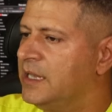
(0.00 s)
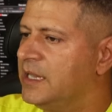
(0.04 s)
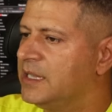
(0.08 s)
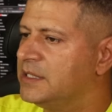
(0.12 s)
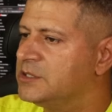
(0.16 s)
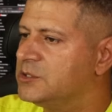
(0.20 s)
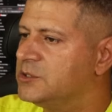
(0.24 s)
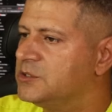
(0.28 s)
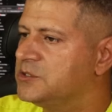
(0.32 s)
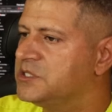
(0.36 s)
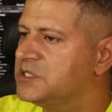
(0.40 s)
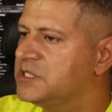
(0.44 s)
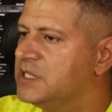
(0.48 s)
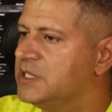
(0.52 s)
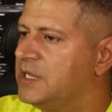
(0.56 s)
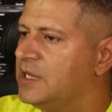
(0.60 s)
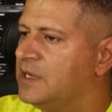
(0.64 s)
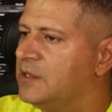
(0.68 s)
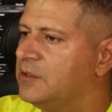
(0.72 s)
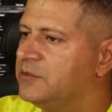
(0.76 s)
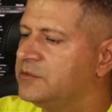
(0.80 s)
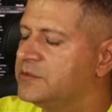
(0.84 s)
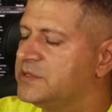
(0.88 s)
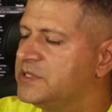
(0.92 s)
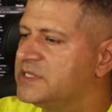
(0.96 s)

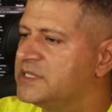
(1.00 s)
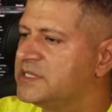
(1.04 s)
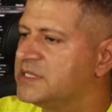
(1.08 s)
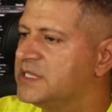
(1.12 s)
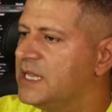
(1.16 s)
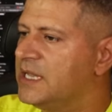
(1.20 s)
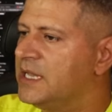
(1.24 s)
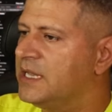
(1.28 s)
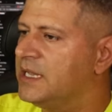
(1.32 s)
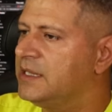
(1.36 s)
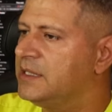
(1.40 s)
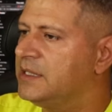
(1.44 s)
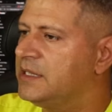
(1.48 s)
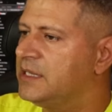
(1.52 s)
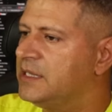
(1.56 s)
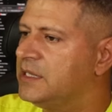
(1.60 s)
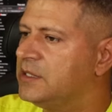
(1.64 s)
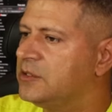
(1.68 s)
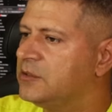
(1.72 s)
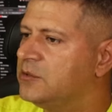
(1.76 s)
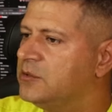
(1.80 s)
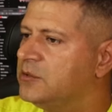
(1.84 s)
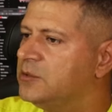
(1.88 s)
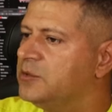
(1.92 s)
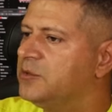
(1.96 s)
associar o design à
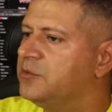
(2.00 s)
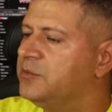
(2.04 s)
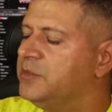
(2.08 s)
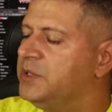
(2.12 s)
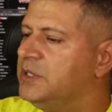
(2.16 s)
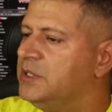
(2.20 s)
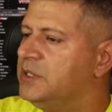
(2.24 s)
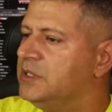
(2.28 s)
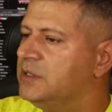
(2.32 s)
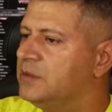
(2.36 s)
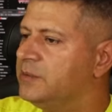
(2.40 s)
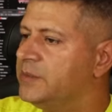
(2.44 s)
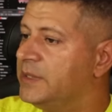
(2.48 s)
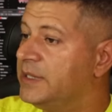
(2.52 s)
ergonomia,